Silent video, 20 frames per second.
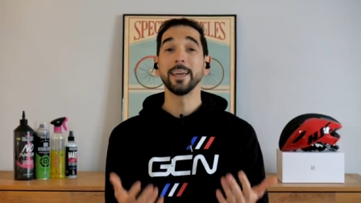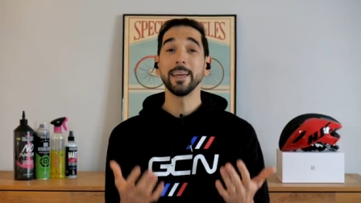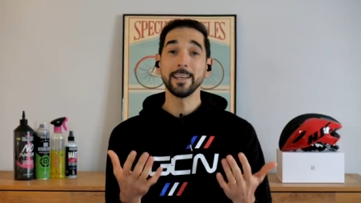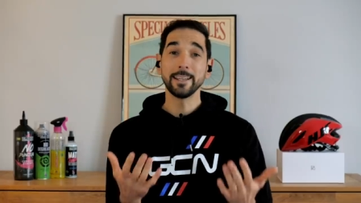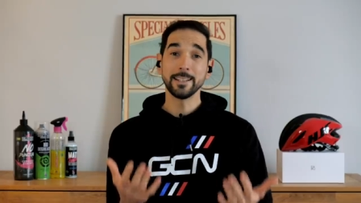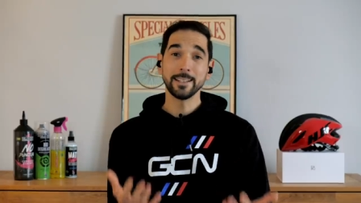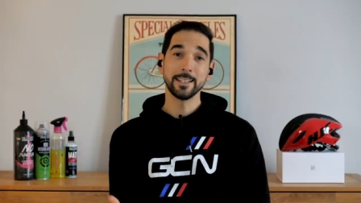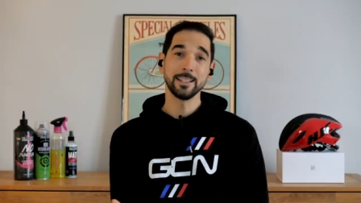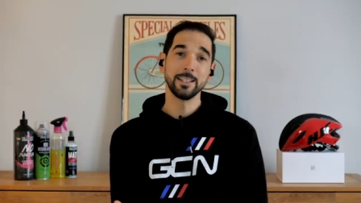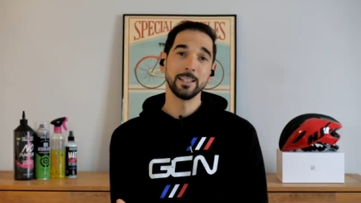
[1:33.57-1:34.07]

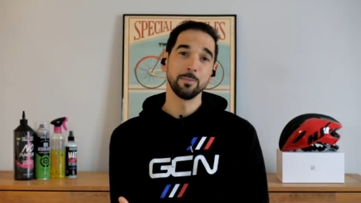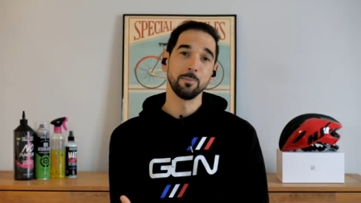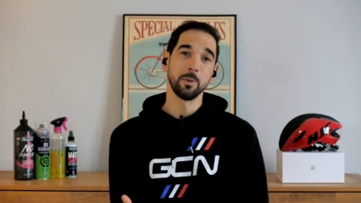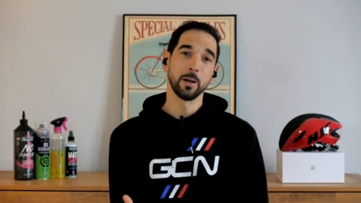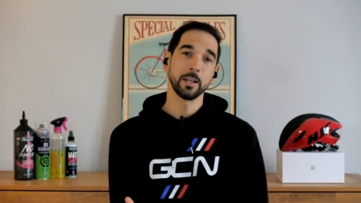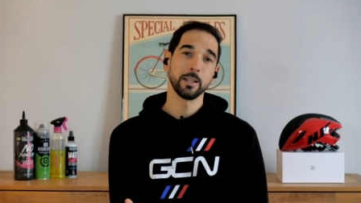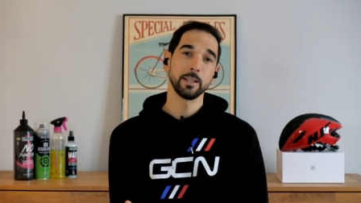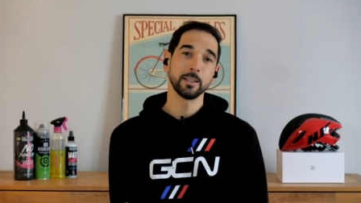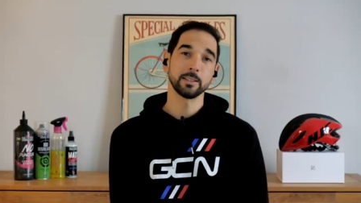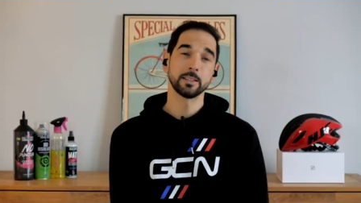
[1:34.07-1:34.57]

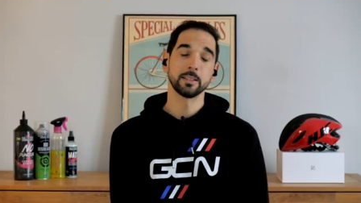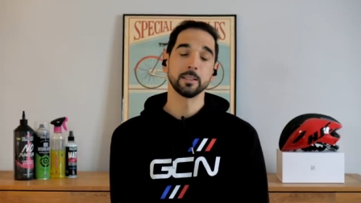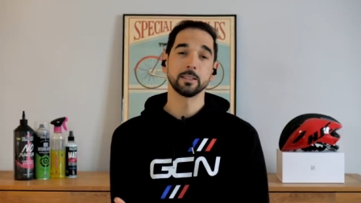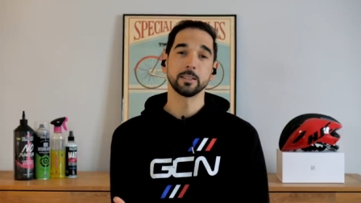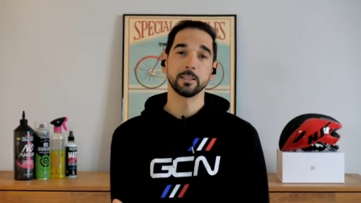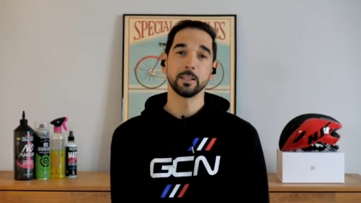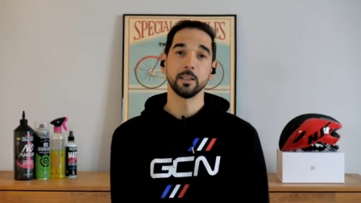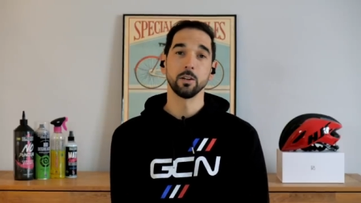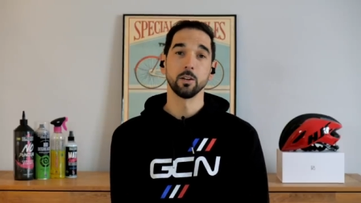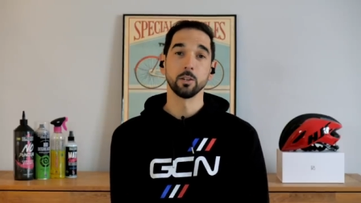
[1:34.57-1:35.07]
équilibrer ces
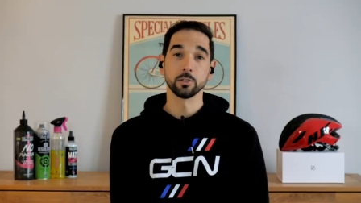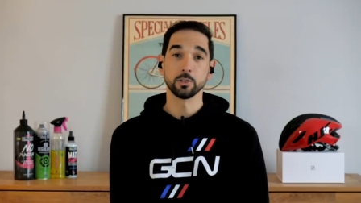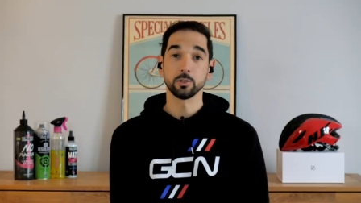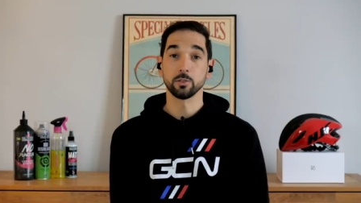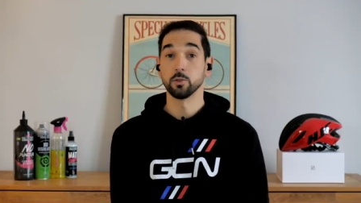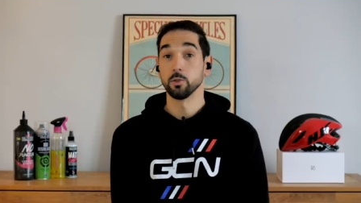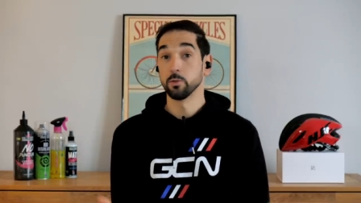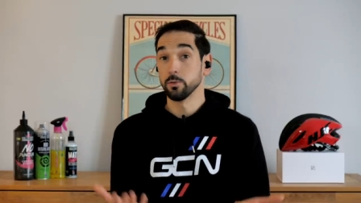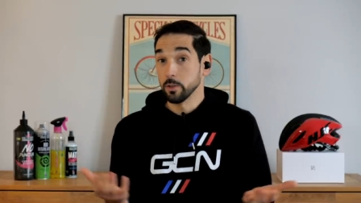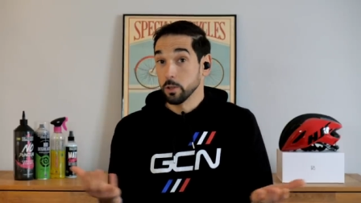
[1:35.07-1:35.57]

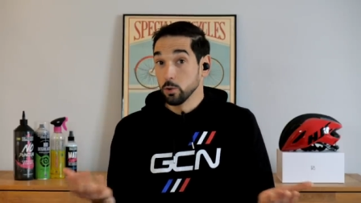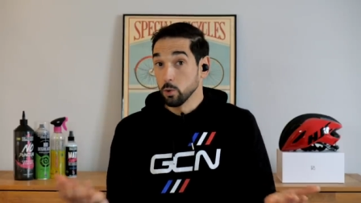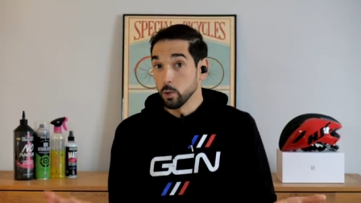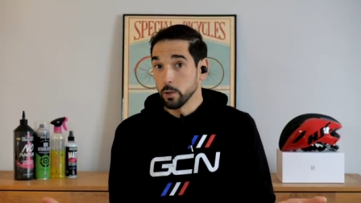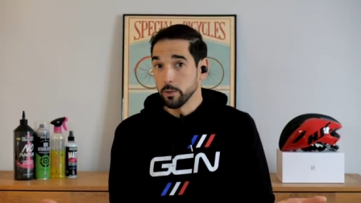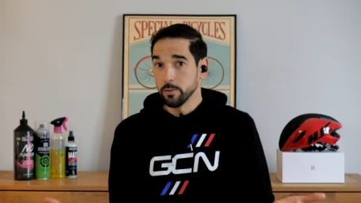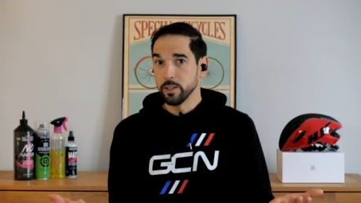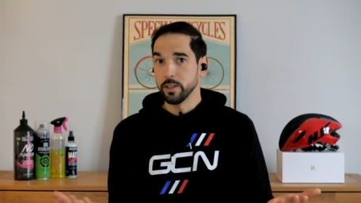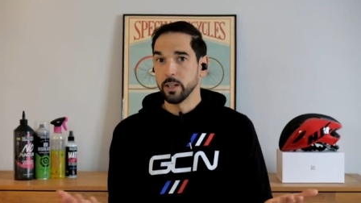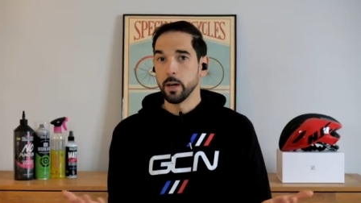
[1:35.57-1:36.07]
séances de
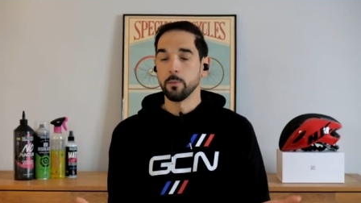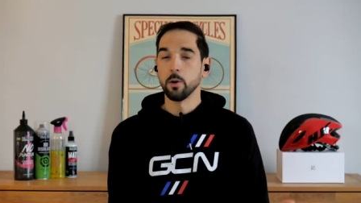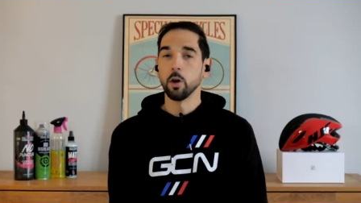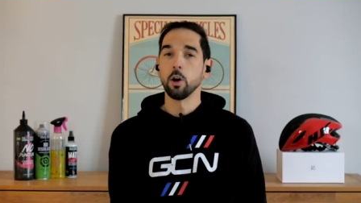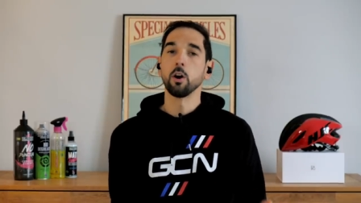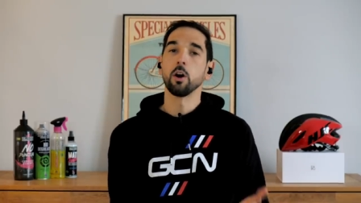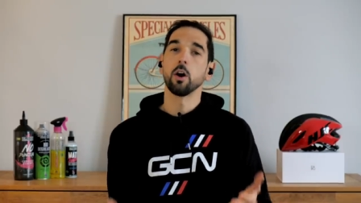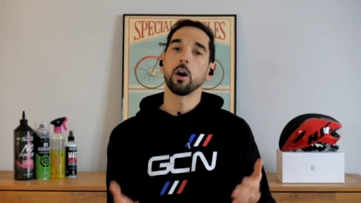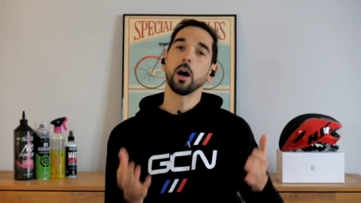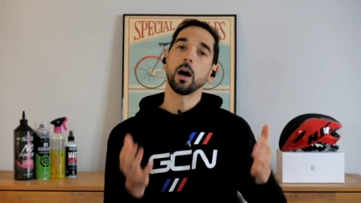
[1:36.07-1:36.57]
vélo,
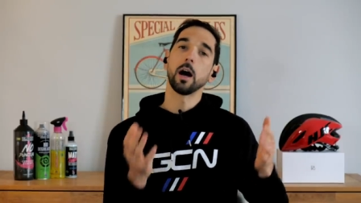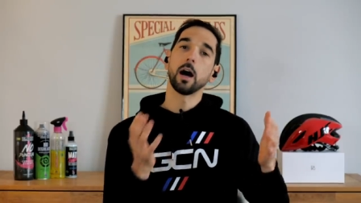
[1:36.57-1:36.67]
évidemment,